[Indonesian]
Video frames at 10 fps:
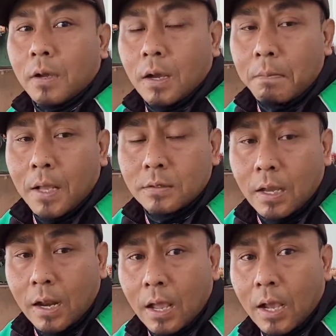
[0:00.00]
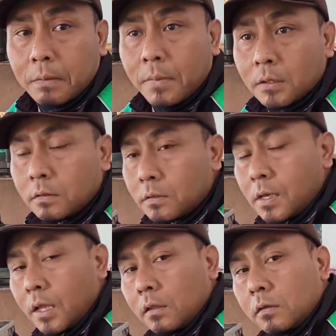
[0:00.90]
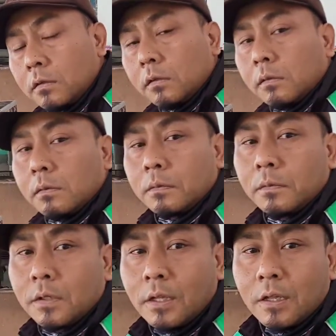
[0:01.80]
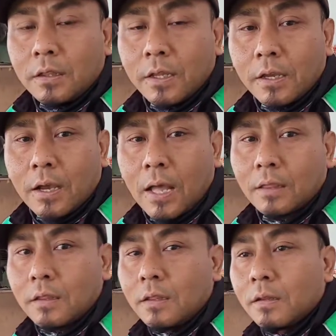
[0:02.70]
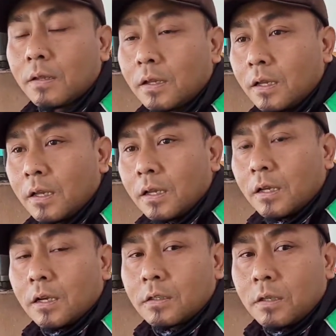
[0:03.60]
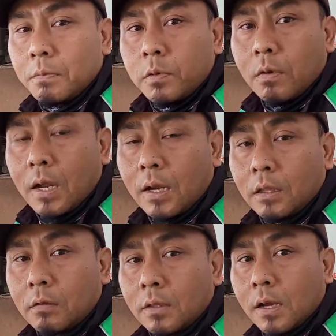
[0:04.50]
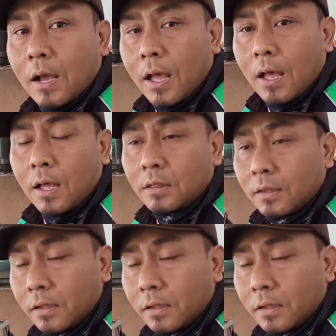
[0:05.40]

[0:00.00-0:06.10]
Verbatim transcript: ke masyarakat maksudnya itu tingkat kesembuhan atau tingkat